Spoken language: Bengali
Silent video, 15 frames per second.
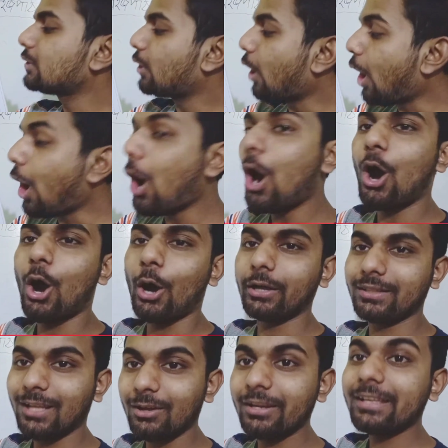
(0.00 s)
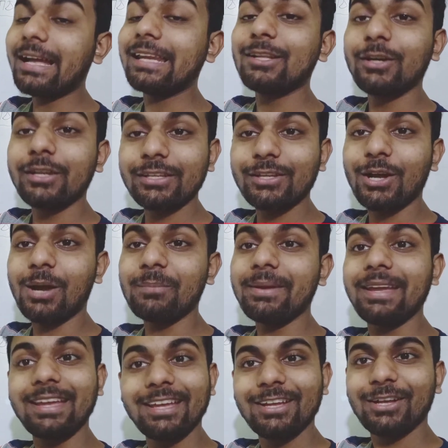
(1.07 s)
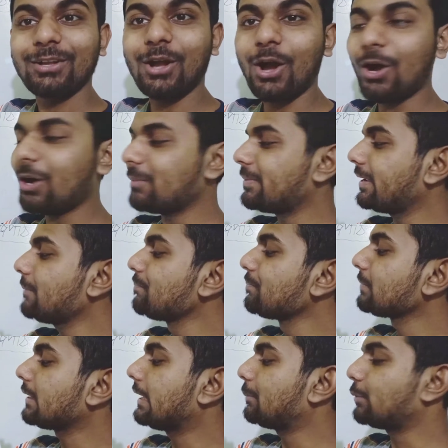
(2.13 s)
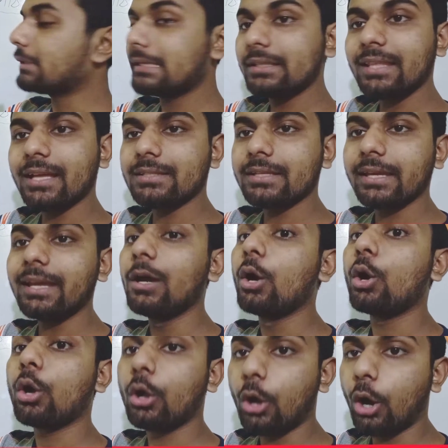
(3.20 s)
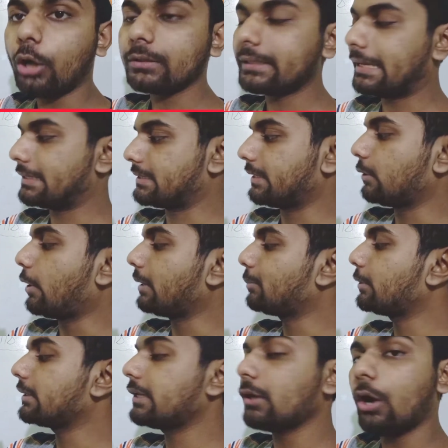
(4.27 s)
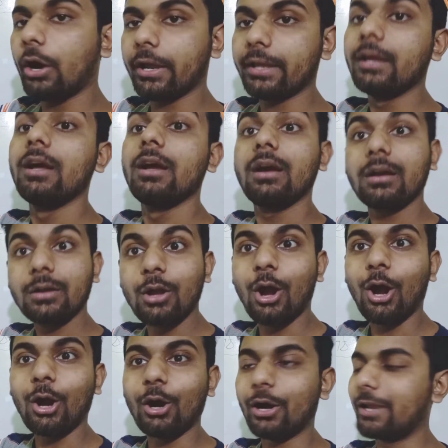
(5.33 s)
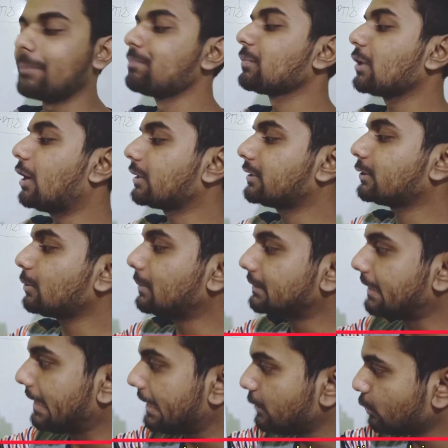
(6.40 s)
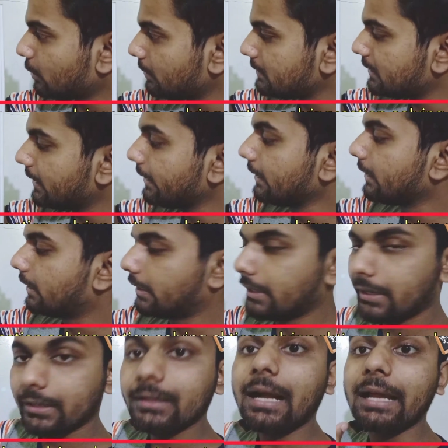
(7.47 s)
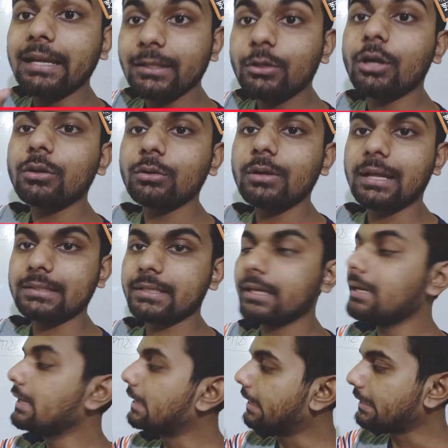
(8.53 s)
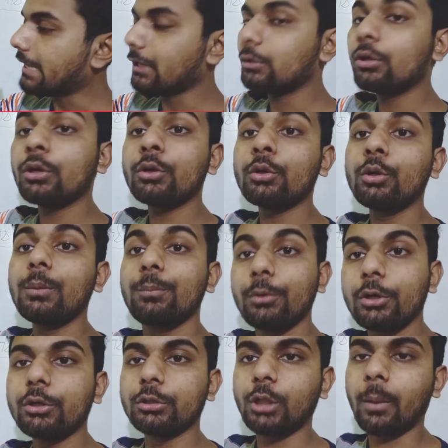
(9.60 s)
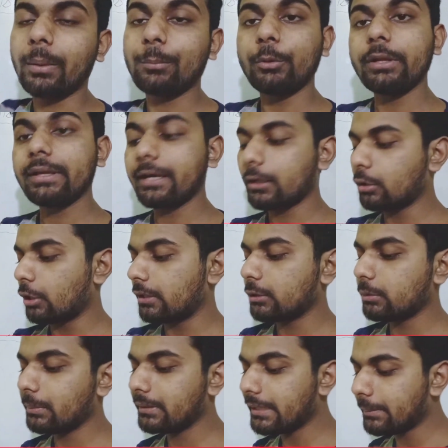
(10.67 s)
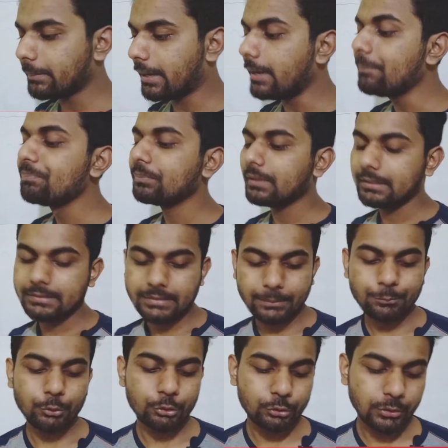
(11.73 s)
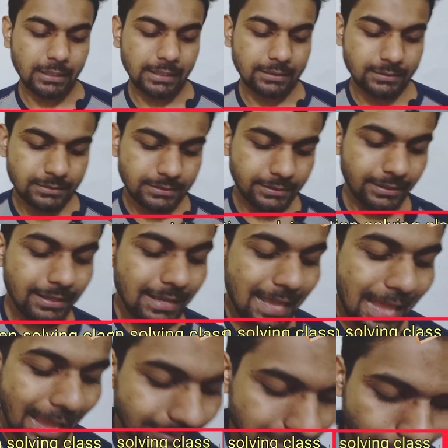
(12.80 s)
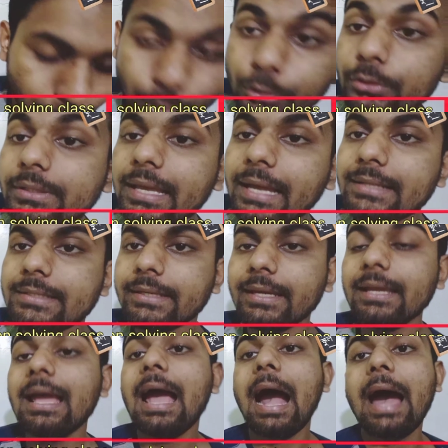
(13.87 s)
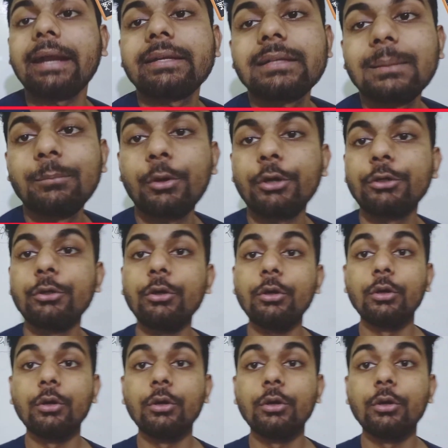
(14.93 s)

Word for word: খ হয় তাহলে খালি ঘরে কি হবে খ হবে এরপর কি দেওয়া আছে গ দেওয়া আছে গয়ের পরে কি হয় ঘ হয় অর্থাৎ তোমাদের এইরকম যে খালি ঘরগুলো আছে এই খালি ঘরগুলো পূরণ করতে হবে পরীক্ষার হলে তুমি দেখবা যে প্রশ্ন আসছে একটা বর্ণ দেওয়া আছে আরেকটা বর্ণ